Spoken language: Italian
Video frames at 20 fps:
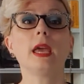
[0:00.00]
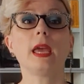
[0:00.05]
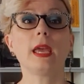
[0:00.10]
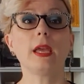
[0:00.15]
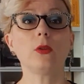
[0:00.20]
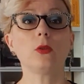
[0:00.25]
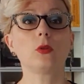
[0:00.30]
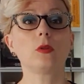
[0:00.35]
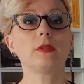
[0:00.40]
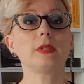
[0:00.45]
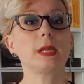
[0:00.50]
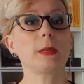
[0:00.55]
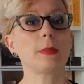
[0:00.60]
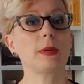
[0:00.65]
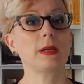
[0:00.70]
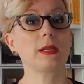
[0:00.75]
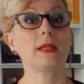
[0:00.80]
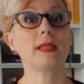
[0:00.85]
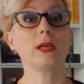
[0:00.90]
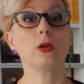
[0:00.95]
e inoltre
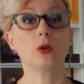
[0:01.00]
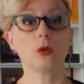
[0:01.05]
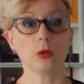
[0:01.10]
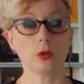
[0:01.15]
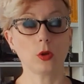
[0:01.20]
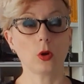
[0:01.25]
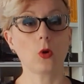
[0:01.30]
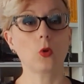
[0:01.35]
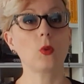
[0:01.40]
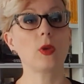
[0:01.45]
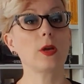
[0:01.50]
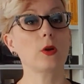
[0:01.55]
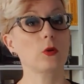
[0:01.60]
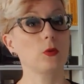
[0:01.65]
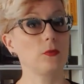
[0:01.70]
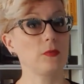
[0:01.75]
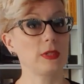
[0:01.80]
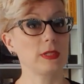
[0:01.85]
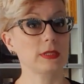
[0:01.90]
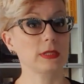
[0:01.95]
parla di colloqui e
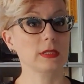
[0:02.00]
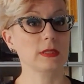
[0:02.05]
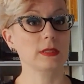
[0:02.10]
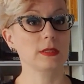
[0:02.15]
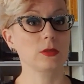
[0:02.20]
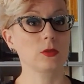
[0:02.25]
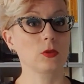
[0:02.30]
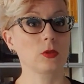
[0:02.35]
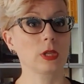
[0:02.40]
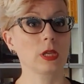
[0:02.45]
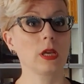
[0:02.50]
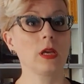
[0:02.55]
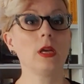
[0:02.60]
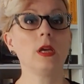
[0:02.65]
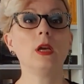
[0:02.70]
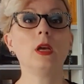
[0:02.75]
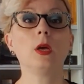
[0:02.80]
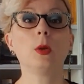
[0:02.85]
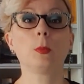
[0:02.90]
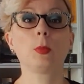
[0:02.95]
conversazioni.
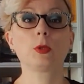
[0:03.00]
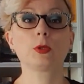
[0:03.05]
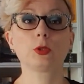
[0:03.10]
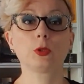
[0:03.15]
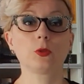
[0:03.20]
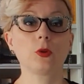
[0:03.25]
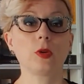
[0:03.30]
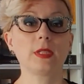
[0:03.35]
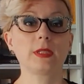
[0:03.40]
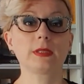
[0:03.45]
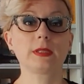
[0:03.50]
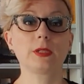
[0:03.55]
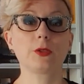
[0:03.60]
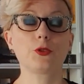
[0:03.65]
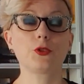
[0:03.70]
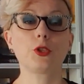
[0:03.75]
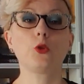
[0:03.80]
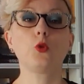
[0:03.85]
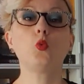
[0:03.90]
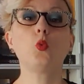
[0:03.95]
Possono
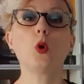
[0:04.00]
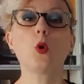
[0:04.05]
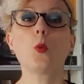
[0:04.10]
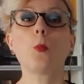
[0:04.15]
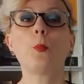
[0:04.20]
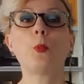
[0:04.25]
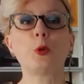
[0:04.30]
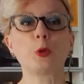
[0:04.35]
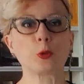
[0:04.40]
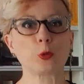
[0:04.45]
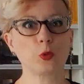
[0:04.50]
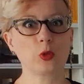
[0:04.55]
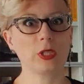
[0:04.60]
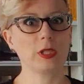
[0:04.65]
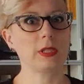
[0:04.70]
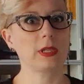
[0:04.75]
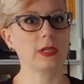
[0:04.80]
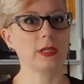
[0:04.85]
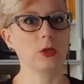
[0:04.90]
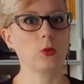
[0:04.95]
esserci due
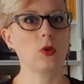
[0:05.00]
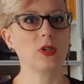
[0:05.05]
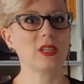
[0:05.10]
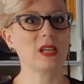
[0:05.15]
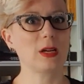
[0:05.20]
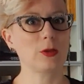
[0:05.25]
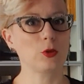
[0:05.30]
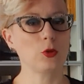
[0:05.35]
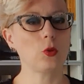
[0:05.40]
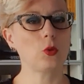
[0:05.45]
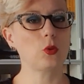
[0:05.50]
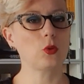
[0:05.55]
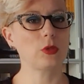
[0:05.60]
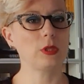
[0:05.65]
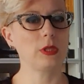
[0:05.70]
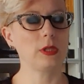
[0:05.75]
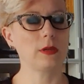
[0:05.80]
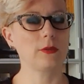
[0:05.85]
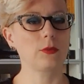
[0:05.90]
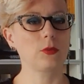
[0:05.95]
opportunità di guadagno o
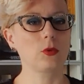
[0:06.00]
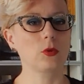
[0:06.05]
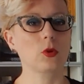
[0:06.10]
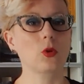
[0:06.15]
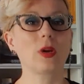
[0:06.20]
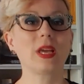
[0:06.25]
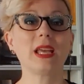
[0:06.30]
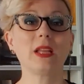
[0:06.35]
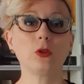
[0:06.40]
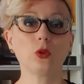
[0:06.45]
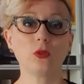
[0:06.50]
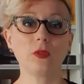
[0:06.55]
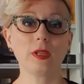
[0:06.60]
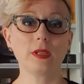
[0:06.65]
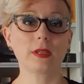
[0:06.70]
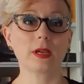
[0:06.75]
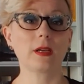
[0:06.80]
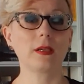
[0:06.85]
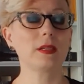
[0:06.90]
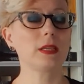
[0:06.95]
di lavoro e
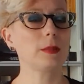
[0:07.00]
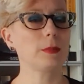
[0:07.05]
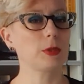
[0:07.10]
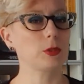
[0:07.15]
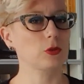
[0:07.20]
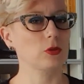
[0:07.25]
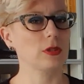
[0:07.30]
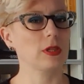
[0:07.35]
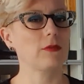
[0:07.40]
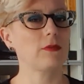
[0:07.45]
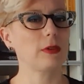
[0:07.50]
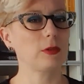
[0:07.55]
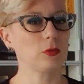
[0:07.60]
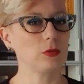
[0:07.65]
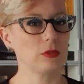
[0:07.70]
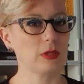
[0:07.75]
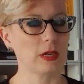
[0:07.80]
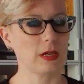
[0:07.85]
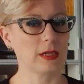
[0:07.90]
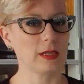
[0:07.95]
novità che bisogna
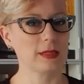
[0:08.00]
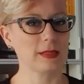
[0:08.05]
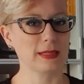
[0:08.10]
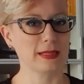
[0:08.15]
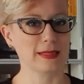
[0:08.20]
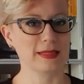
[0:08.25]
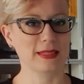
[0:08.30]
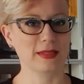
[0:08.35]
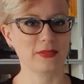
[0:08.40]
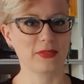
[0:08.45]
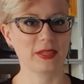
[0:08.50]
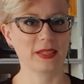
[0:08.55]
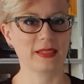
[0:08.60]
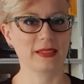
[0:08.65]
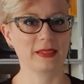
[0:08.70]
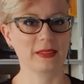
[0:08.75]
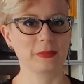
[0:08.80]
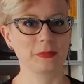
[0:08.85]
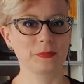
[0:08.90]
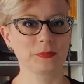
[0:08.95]
valutare senza
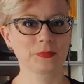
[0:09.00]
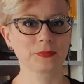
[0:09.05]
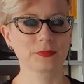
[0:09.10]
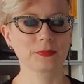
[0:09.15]
fretta.